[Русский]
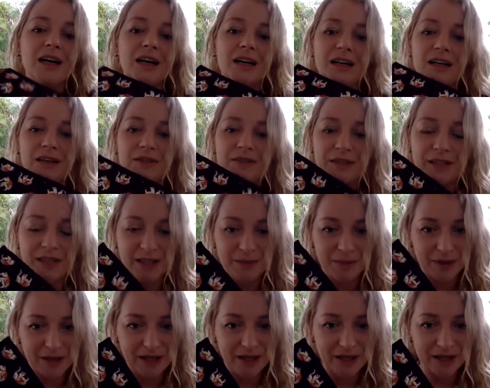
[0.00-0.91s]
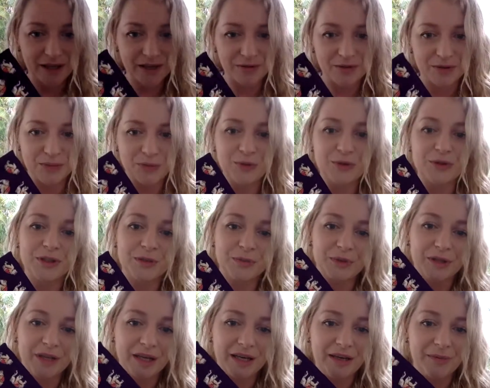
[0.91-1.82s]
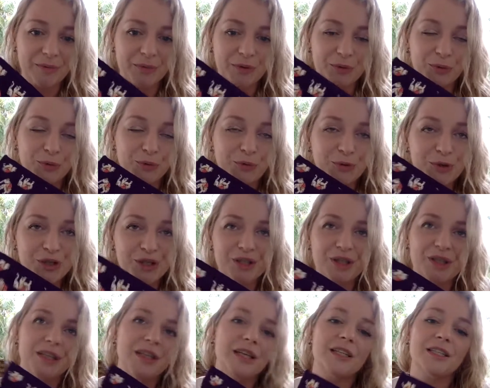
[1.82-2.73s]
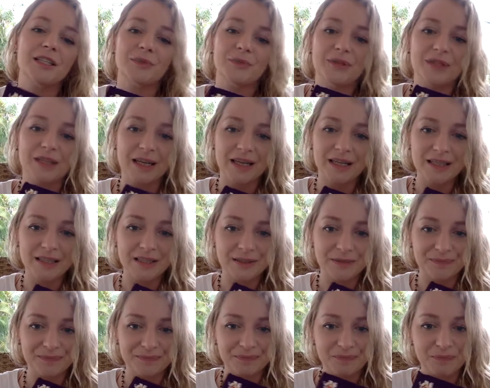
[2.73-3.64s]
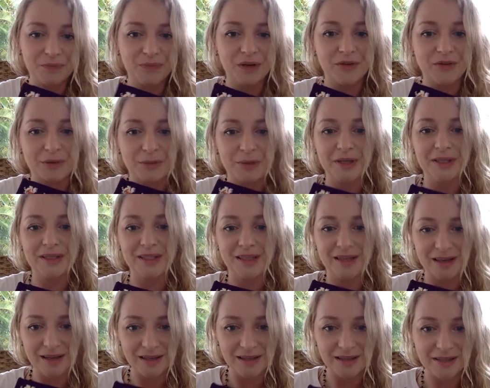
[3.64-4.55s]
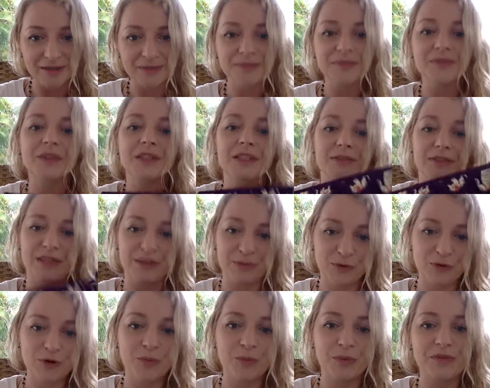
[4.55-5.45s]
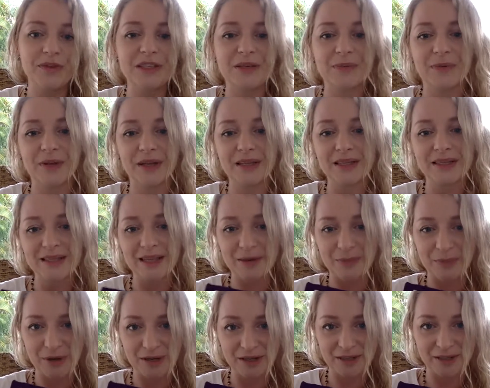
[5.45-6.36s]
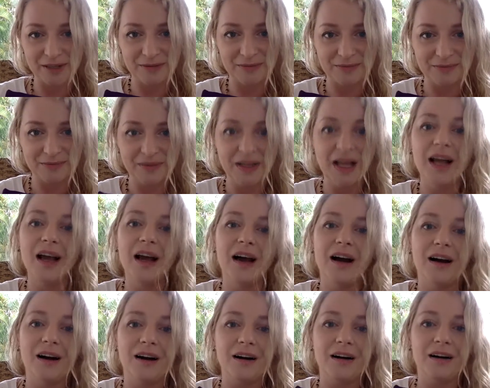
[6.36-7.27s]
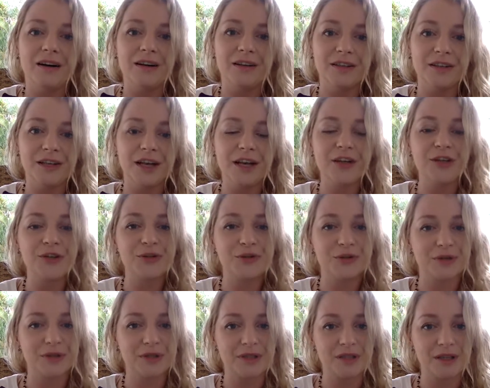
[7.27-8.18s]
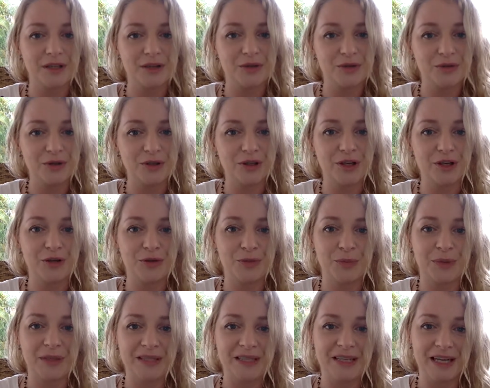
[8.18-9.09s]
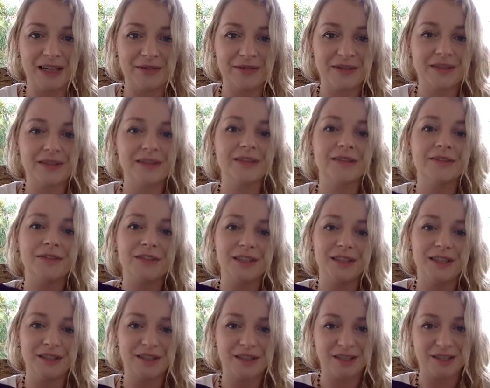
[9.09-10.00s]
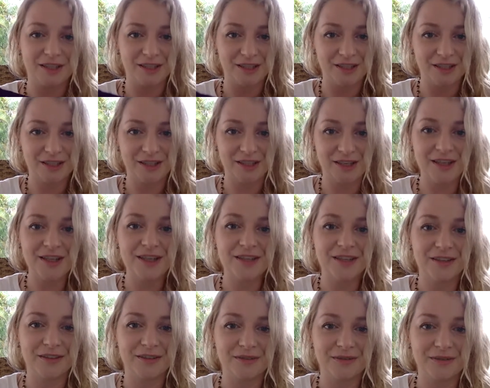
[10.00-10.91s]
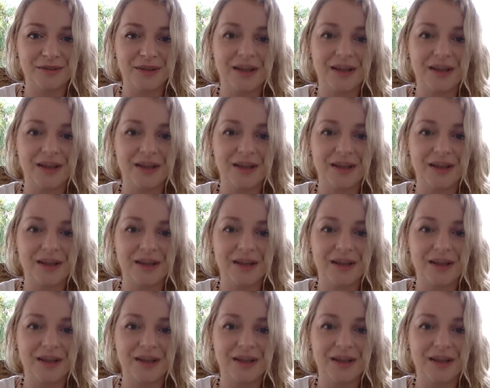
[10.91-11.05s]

А, все эти подарки вы сможете подари- получить на нашем сайте при оформлении заказа с 8 по 18 марта. А, я еще раз от души хочу поздравить всех наших женщин.